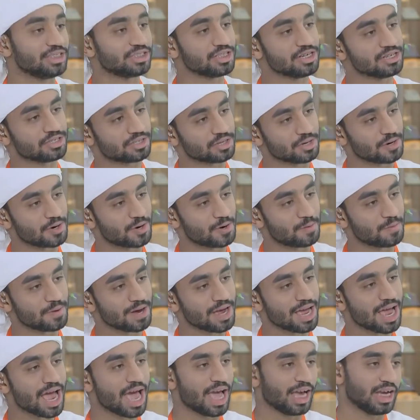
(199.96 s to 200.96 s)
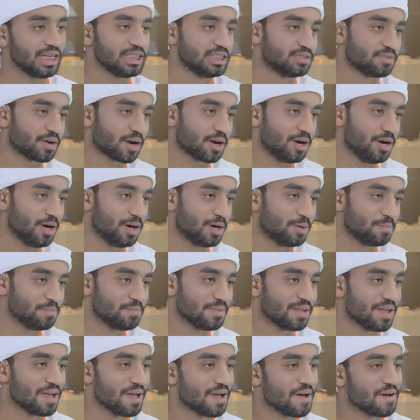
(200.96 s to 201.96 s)
حزنهم أعيش فرحهم
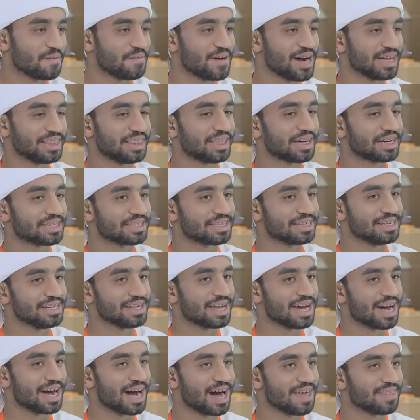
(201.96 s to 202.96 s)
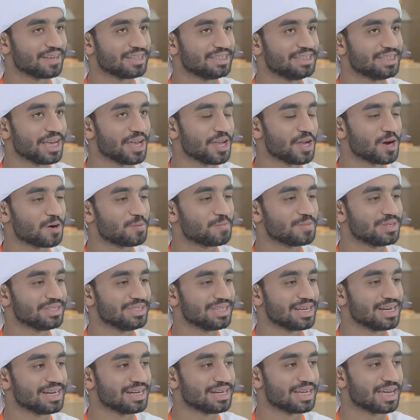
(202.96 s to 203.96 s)
فأعتقد أن هذا الشيء يوم
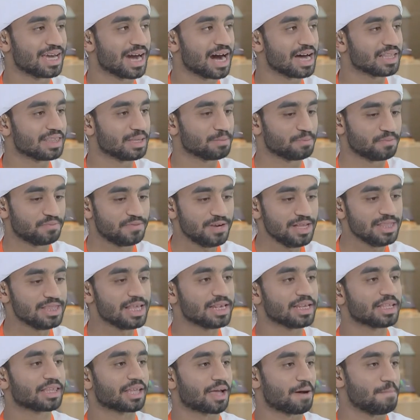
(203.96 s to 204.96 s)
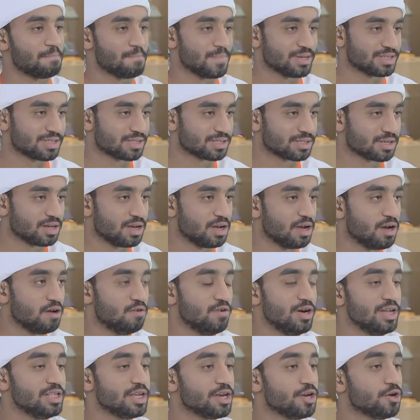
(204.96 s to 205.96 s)
أن الكاتب فعلا يتقمص
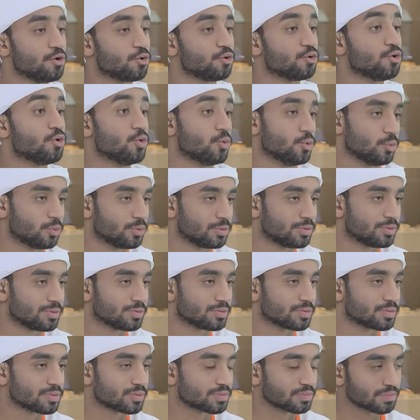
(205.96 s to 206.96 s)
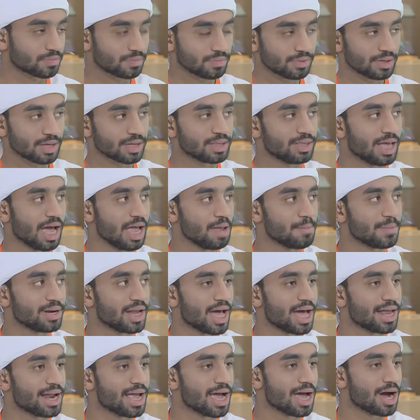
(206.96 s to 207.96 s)
فعلا يكون هو دائما
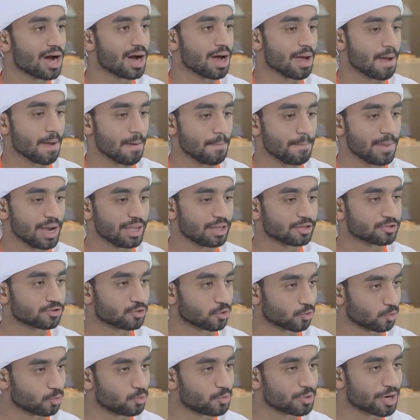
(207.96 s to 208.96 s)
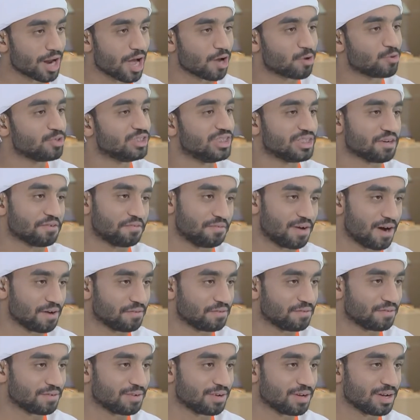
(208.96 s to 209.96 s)
أنا بين السطور أكون شفاف
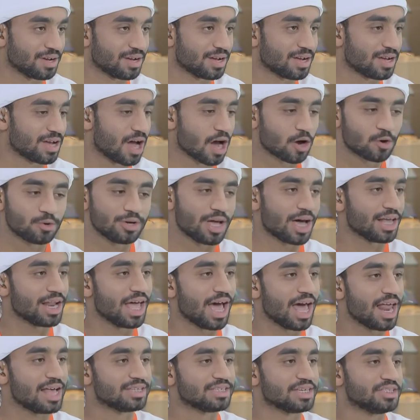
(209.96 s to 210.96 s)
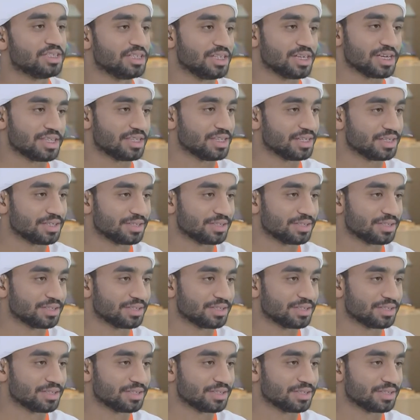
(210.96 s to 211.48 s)
أكون أنا على سجيتي